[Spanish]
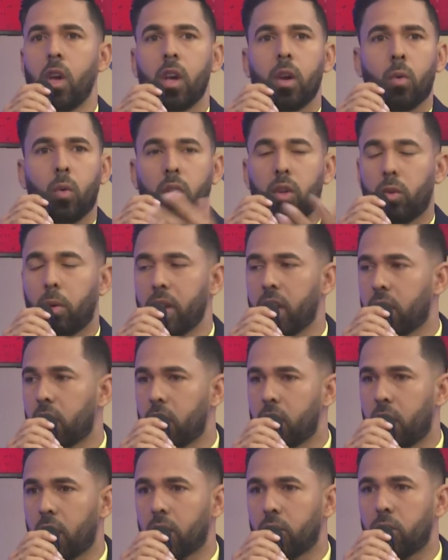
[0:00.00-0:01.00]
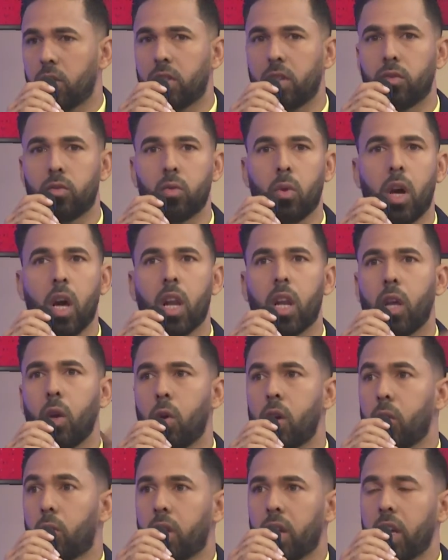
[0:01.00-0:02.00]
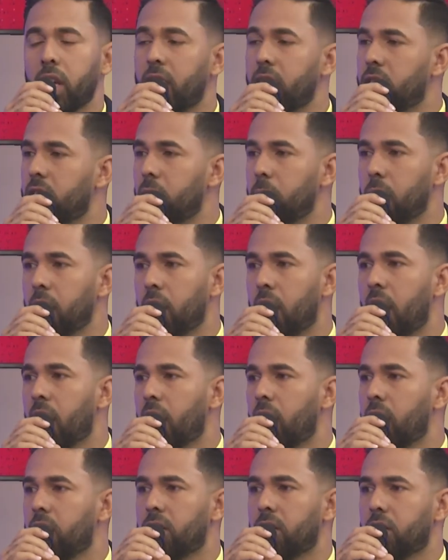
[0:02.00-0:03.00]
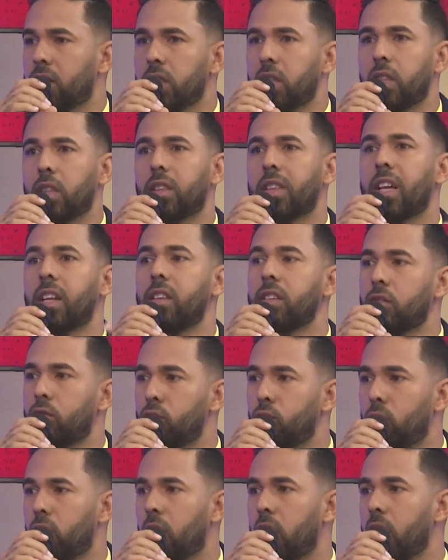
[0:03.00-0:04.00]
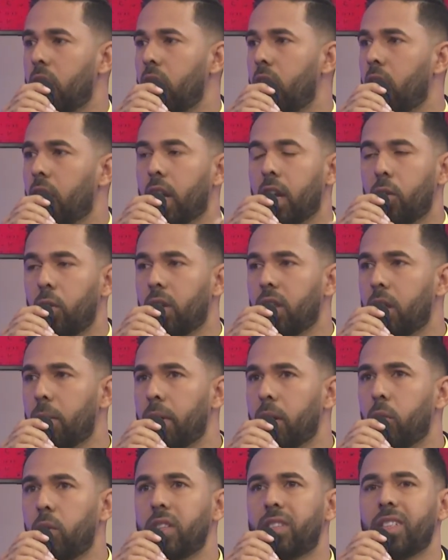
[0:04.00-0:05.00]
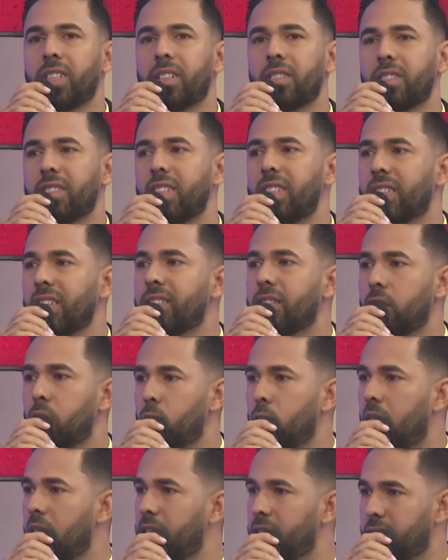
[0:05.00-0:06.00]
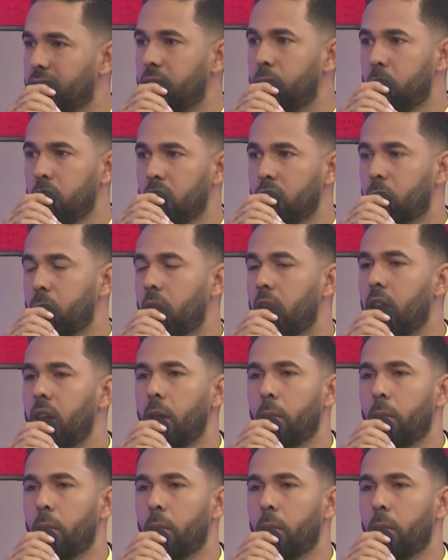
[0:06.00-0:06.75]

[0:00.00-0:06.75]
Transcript: cuando vaya a tener relaciones sexuales o en cualquier actividad que necesite estar desnuda, que no le dé vergüenza y que se sienta segura de sí misma,